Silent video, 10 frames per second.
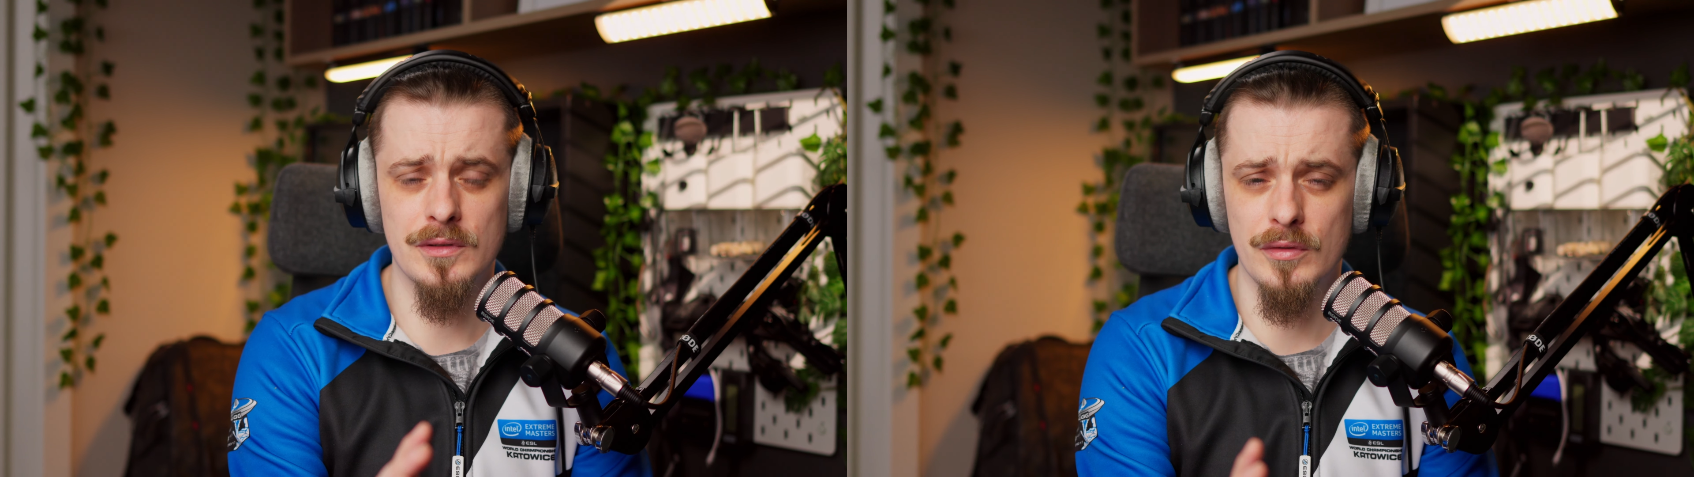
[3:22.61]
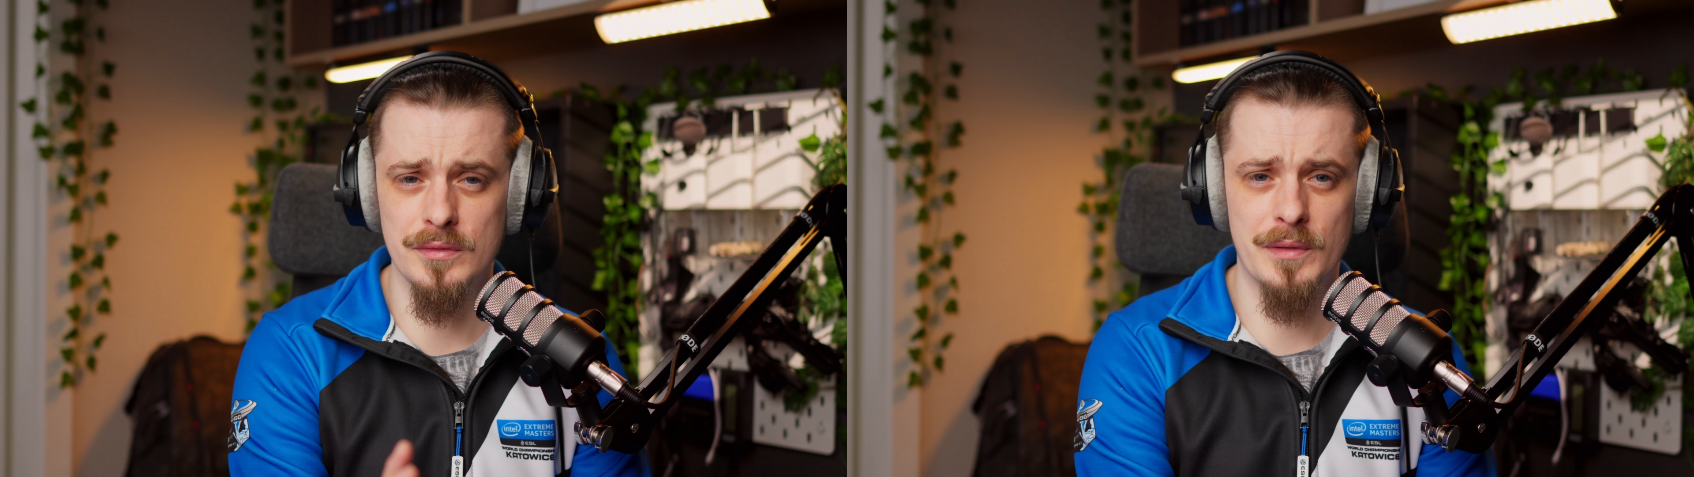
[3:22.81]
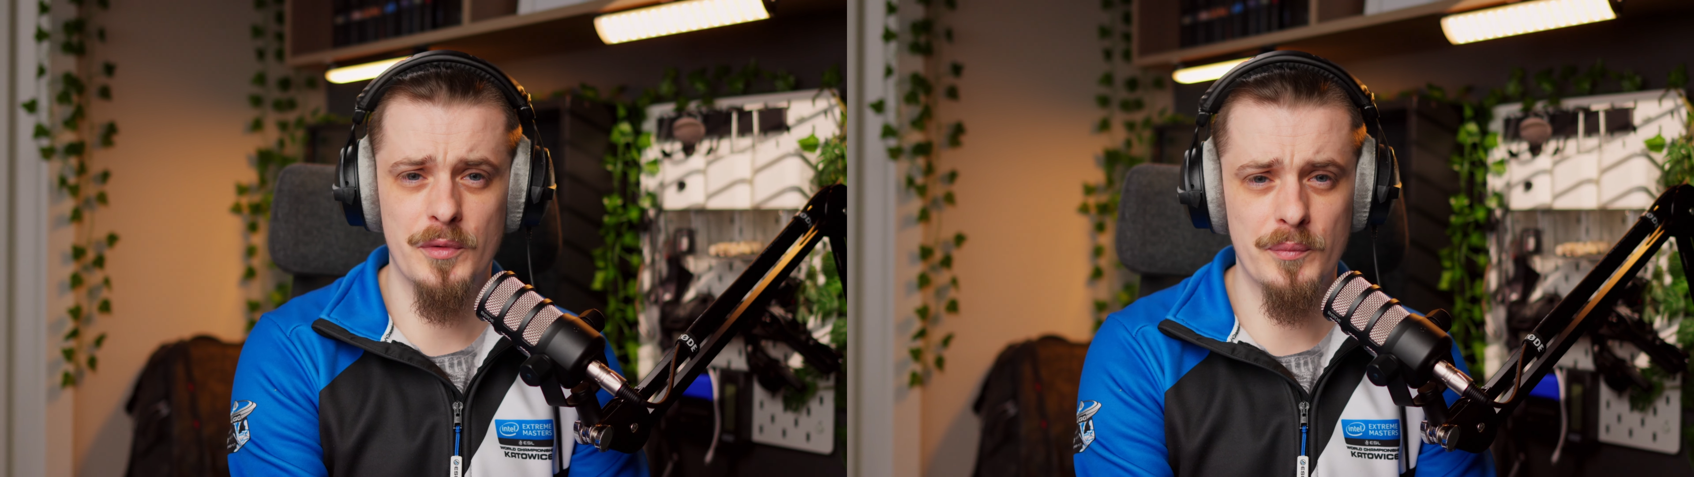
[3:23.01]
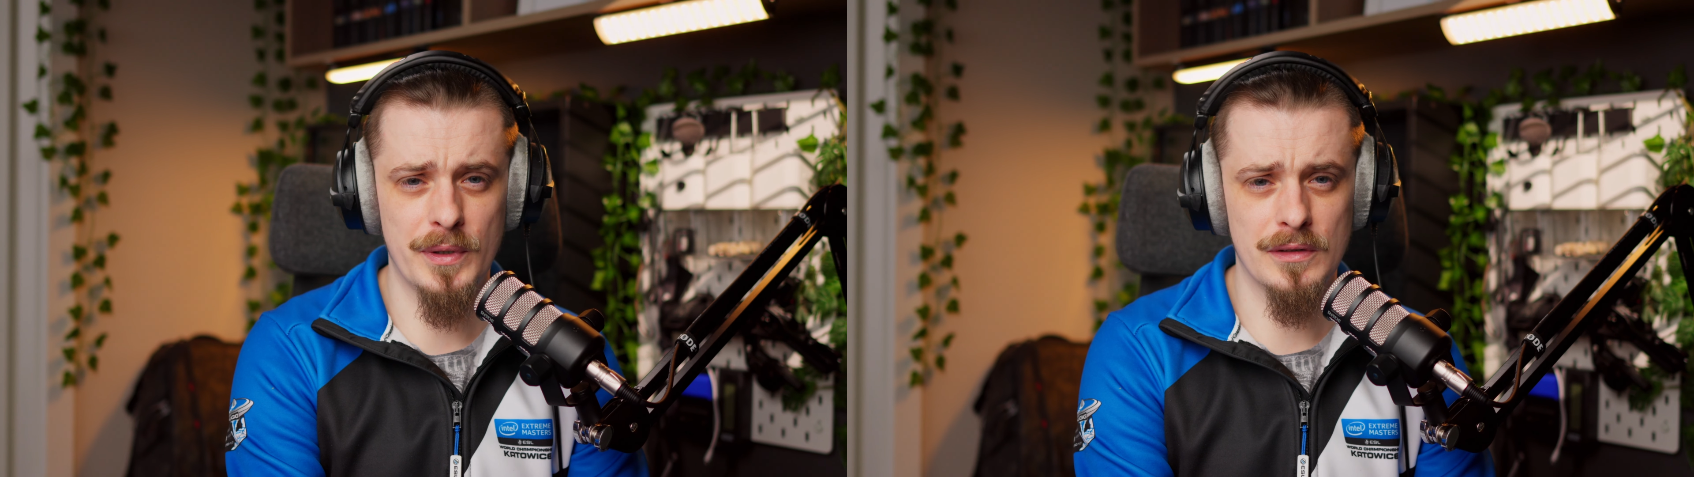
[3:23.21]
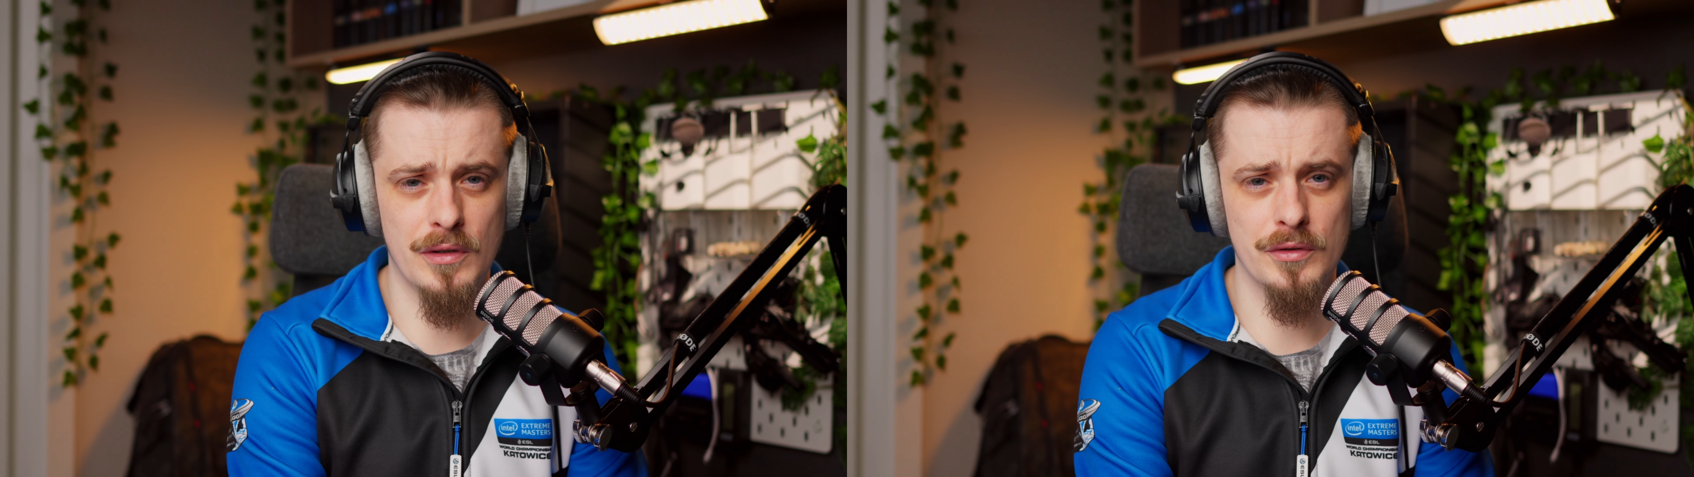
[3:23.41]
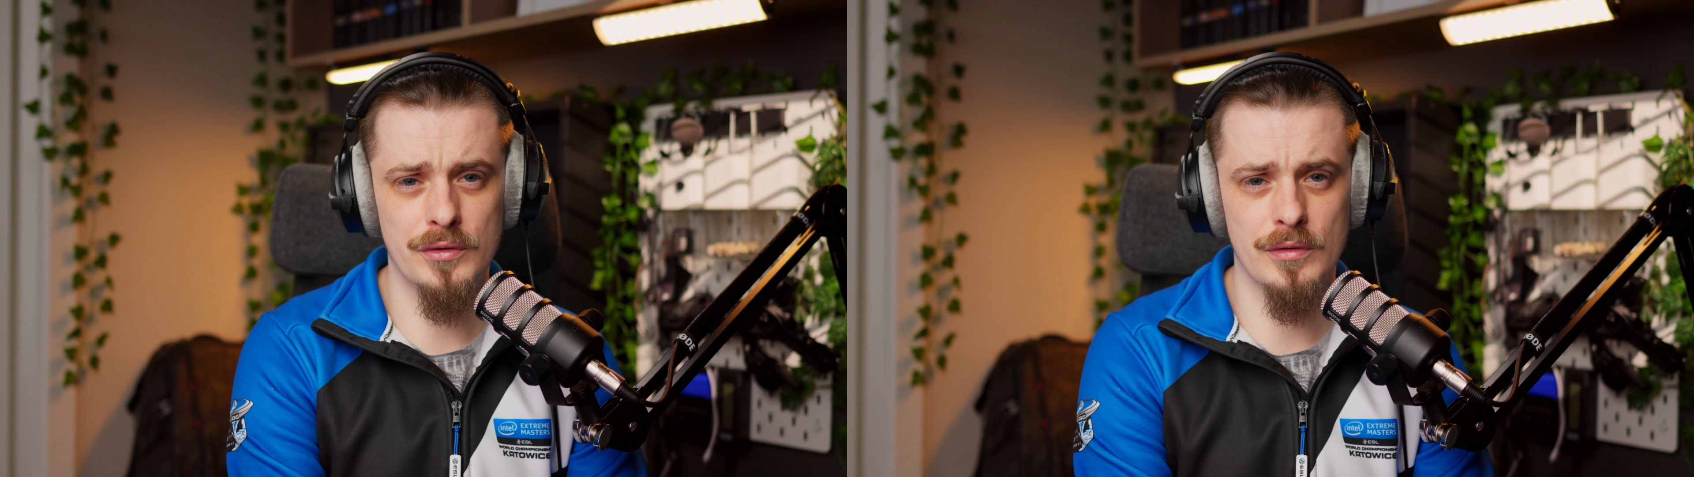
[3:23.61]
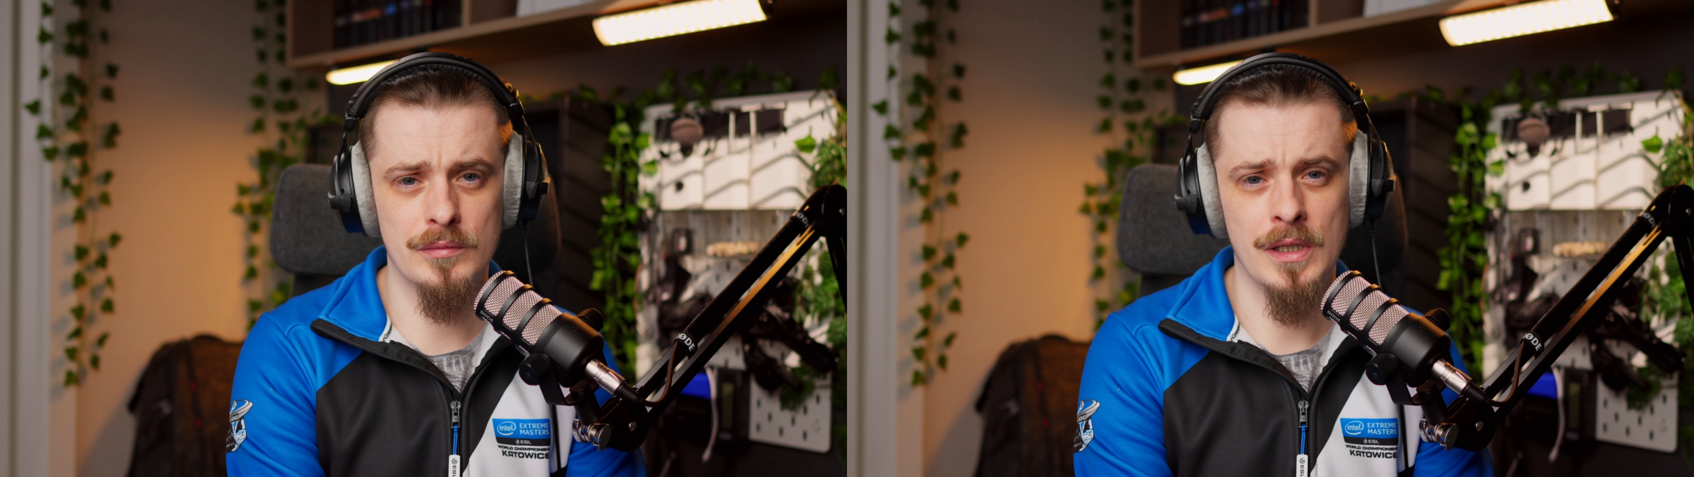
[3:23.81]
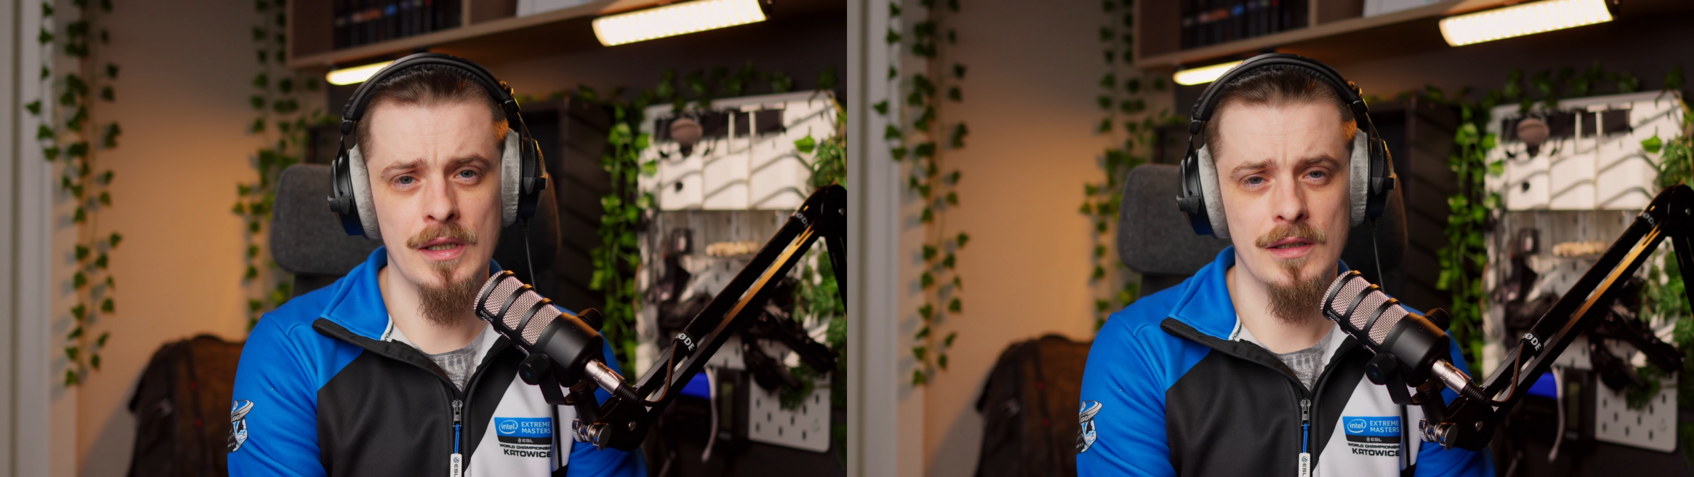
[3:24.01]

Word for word: tą samą prędkością,